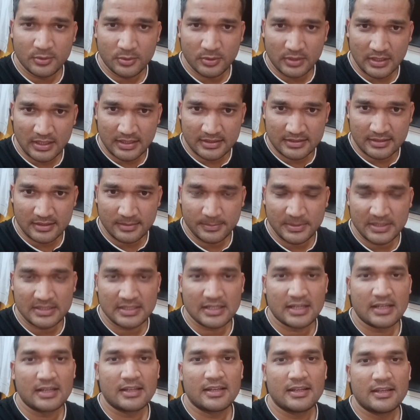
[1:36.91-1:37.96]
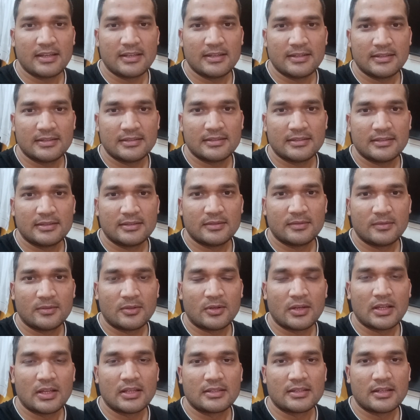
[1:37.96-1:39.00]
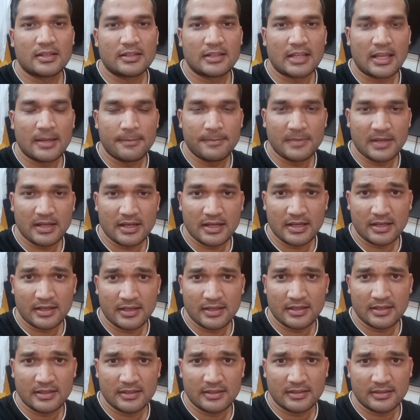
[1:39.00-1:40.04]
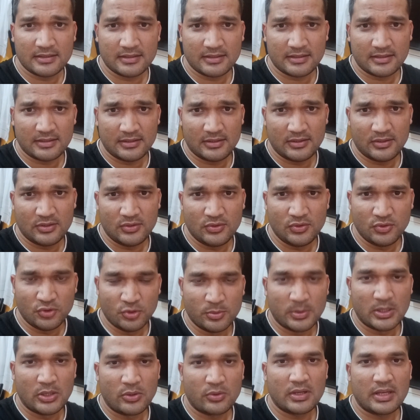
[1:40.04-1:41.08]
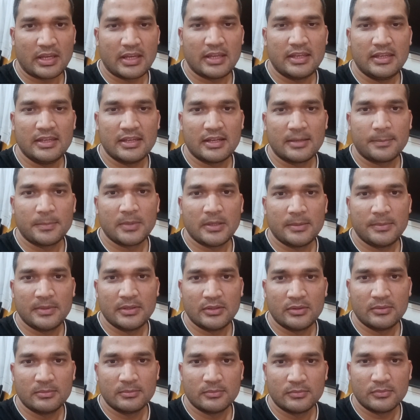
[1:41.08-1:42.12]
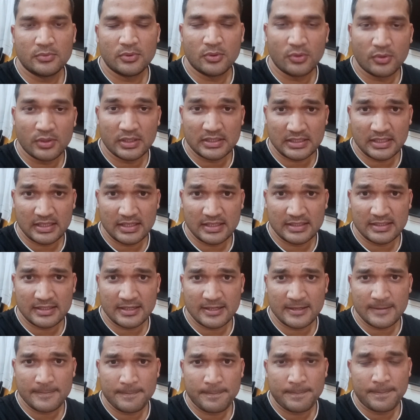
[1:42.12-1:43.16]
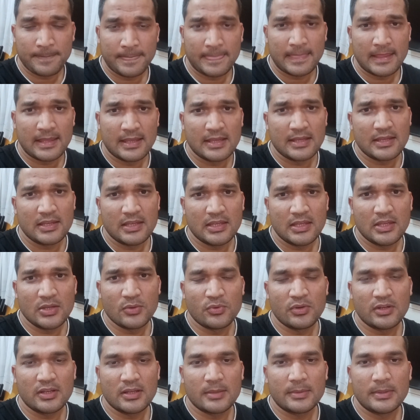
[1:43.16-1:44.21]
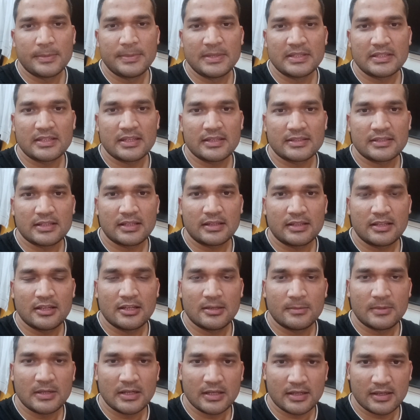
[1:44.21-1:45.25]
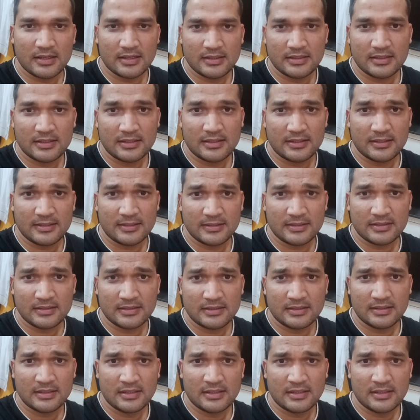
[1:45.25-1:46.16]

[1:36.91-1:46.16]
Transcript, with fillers: थोड़ा सा विचार करें थोड़ा सा टाइम निकाल के युवाओं के कैरियर पे भी फोकस करा जाए क्यों उनके भविष्य के साथ खिलवाड़ करा जाता है